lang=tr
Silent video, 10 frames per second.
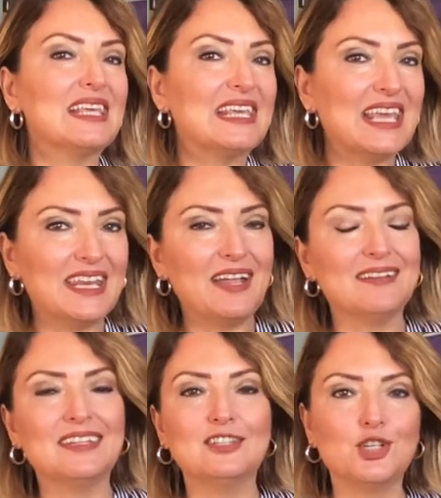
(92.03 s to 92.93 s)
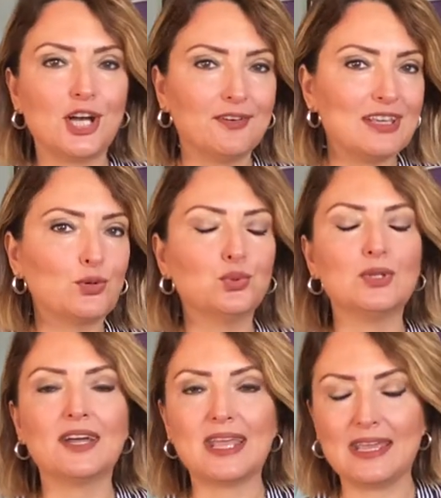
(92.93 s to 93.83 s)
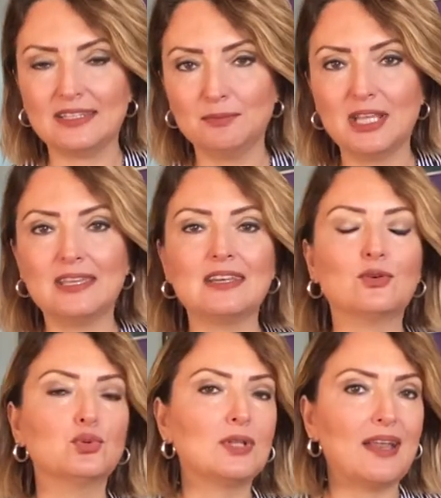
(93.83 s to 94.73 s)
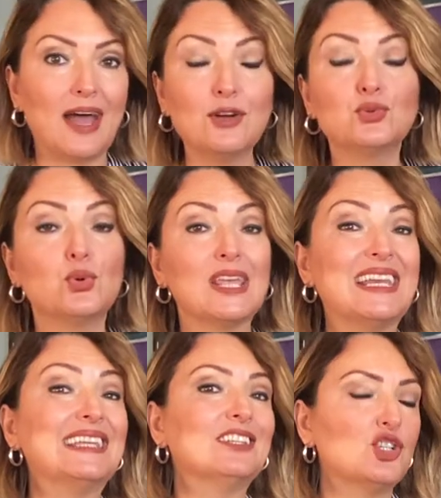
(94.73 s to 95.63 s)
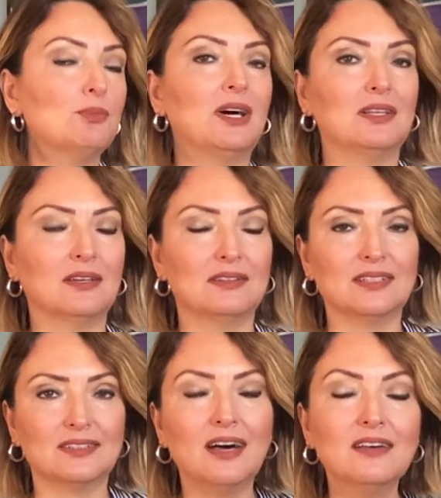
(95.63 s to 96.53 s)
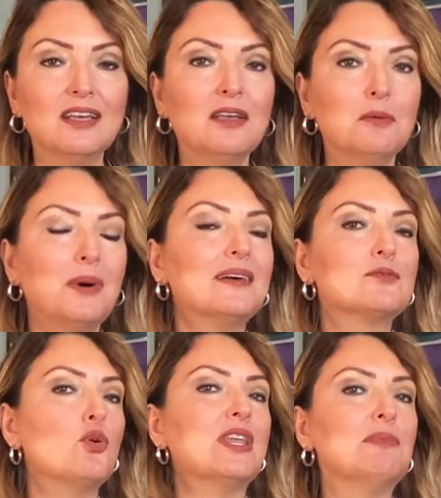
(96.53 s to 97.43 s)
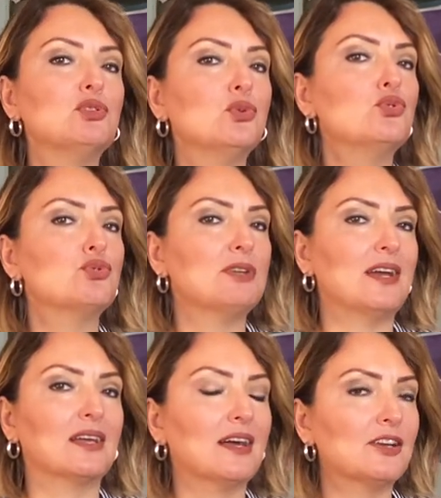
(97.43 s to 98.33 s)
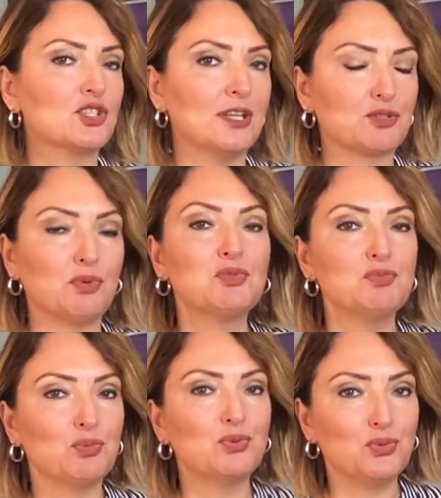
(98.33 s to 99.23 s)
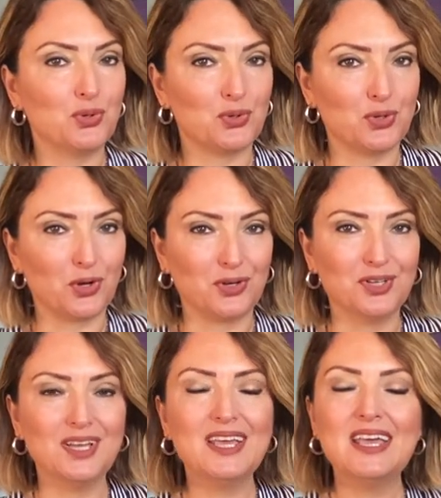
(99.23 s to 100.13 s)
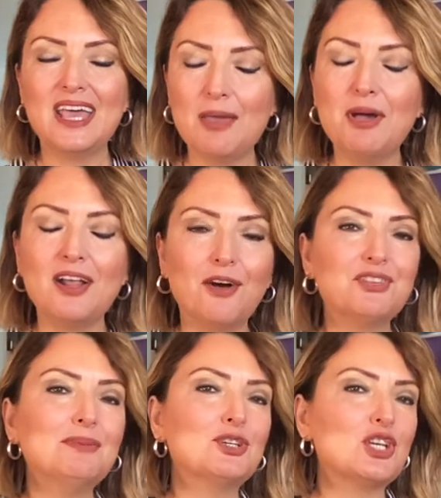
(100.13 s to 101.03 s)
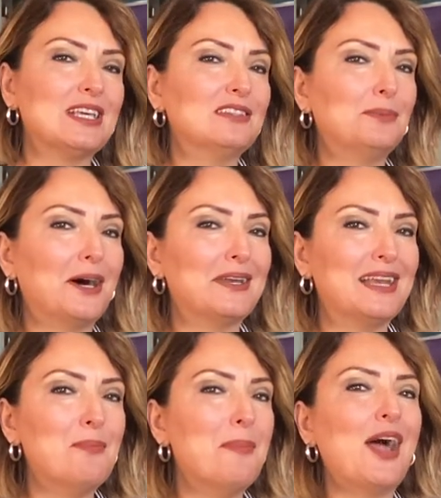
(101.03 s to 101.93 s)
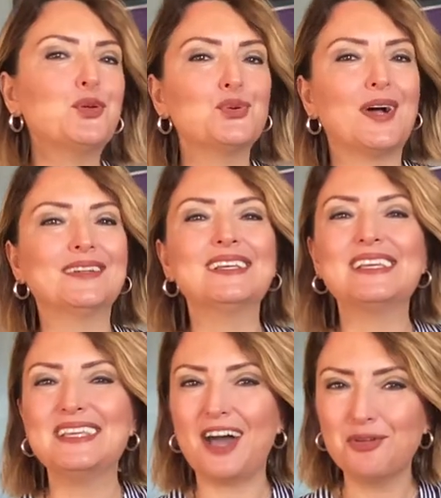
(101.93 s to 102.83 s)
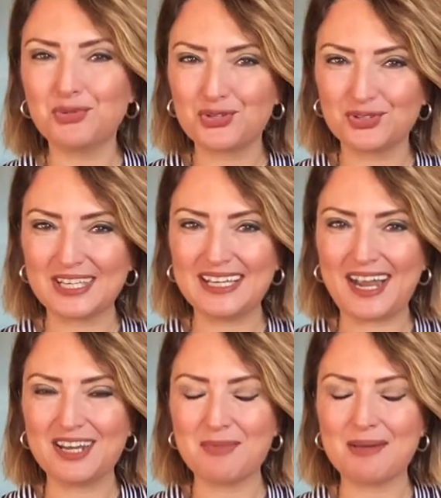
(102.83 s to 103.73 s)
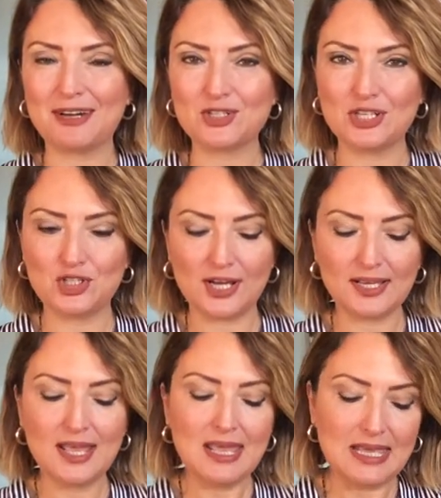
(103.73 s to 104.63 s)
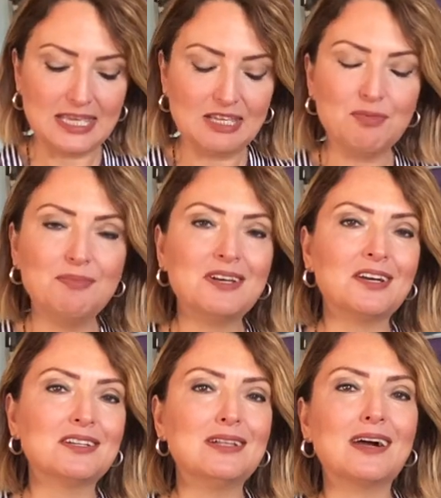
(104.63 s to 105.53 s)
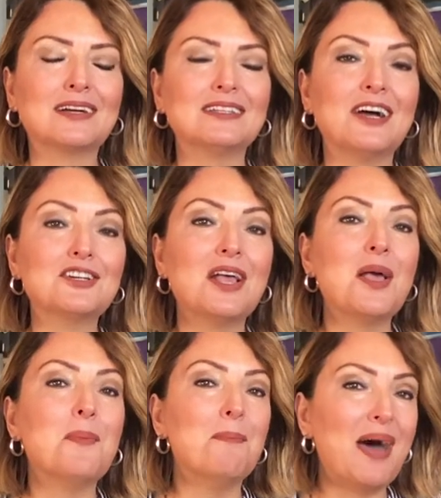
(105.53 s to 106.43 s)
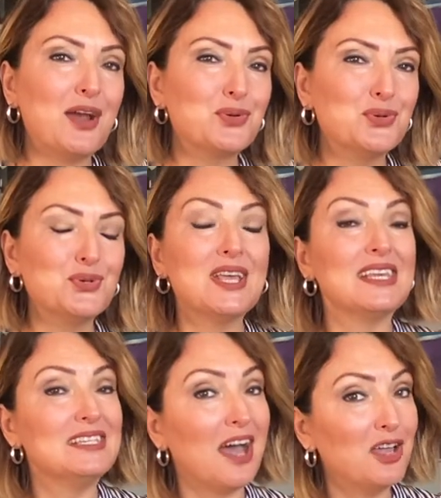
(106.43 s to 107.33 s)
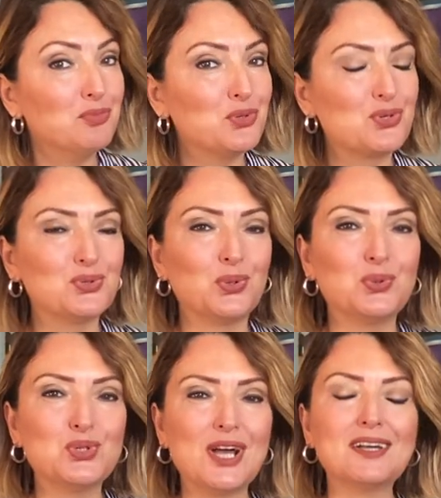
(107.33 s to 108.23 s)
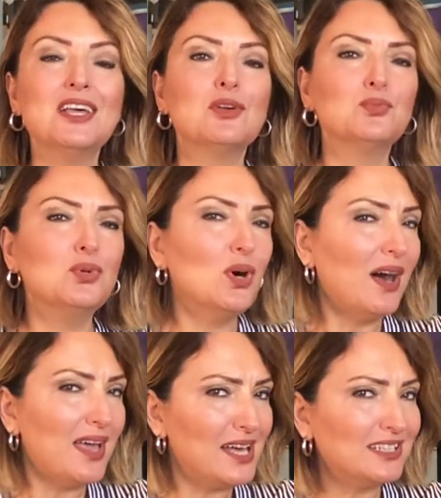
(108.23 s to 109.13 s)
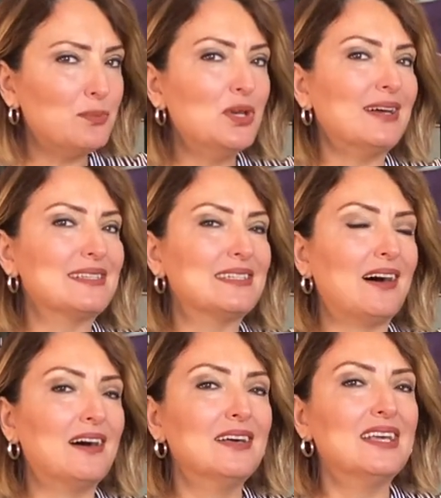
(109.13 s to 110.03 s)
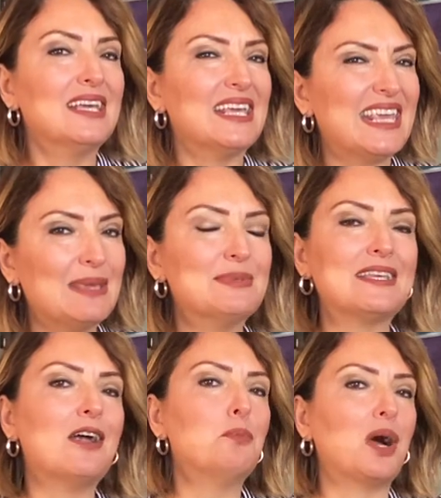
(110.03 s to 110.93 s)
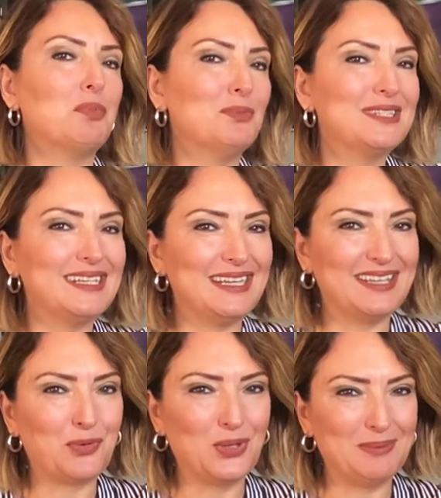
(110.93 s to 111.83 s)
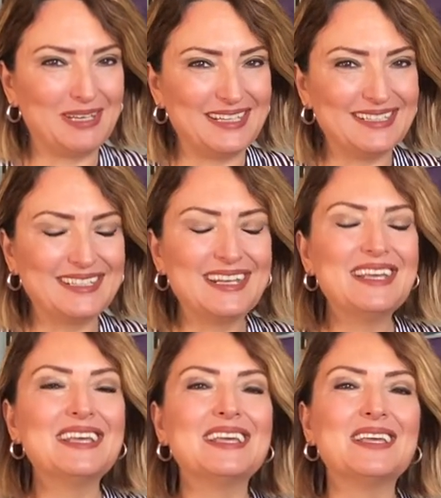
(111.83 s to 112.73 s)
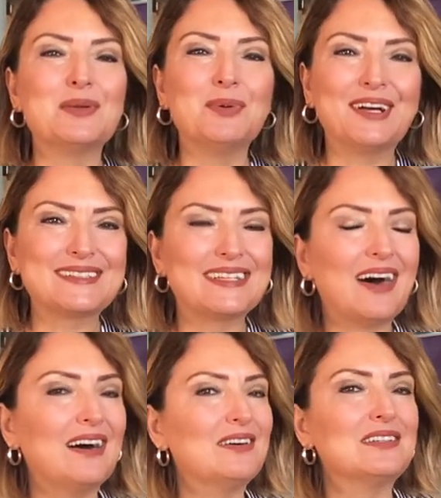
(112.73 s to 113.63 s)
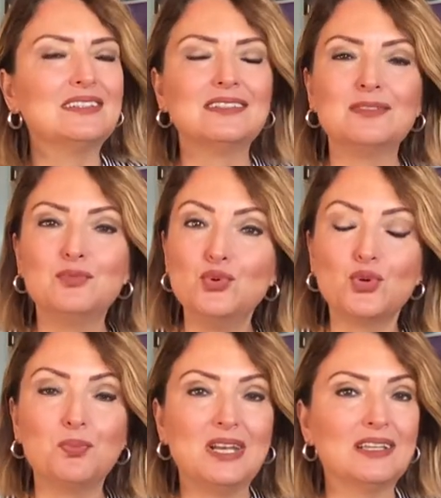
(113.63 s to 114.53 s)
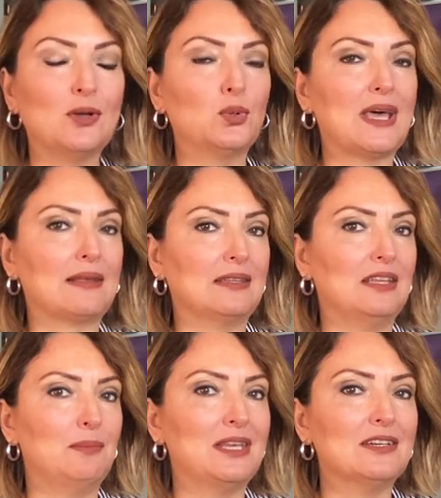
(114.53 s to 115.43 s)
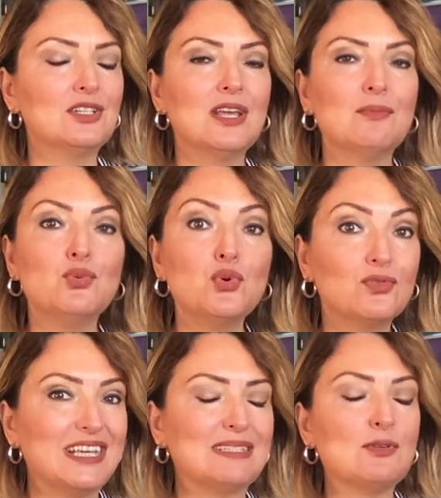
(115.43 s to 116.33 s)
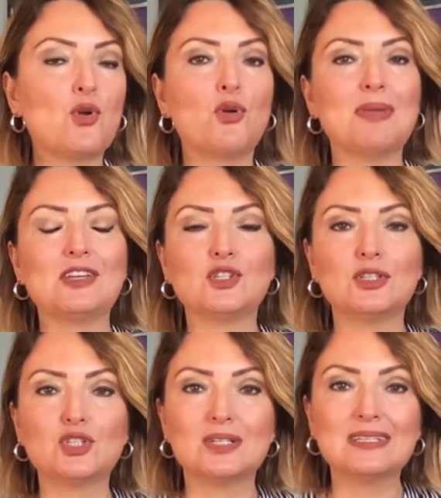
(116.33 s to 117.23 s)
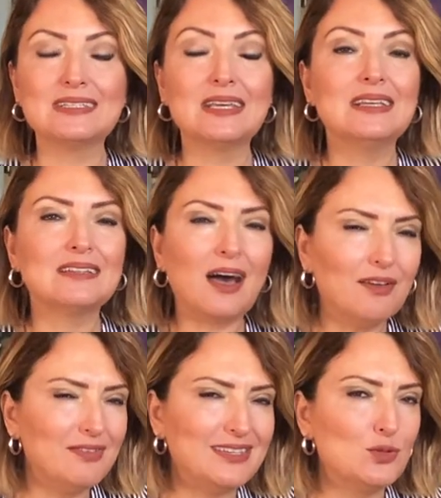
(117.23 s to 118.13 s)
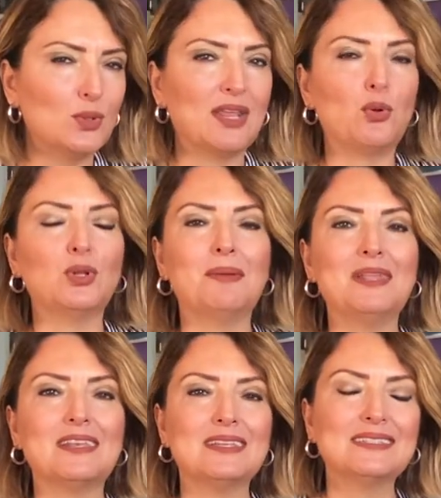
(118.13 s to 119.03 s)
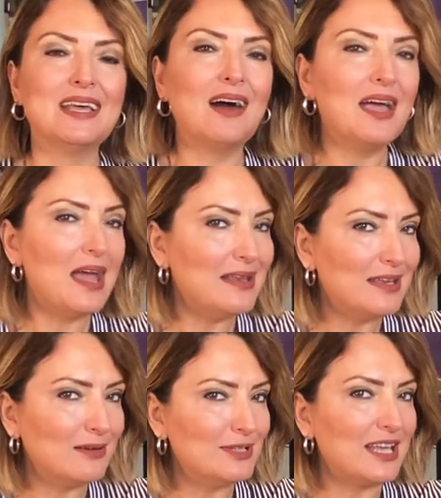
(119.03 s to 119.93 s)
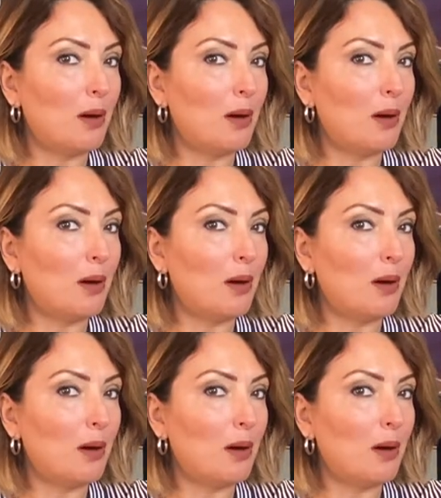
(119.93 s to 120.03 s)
Genelde ticari konular, eğitimle ilgili konular, her türlü iletişim alanında da bazı önemli dönüşümlerle karşılaşmamız mümkün görünüyor. Hemen hafta başı itibariyle Merkür artık Yay burcunda ilerlemeye başlayacak. 21 Aralık'a kadar Merkür Yay burcunda olacak. Bu hayata biraz daha iyimser bakmamıza neden olabilir ee, biraz daha e, büyük plana odaklanabilir, büyük resmi görmeye çalışırız, daha vizyoner olabiliriz, hayallerimize,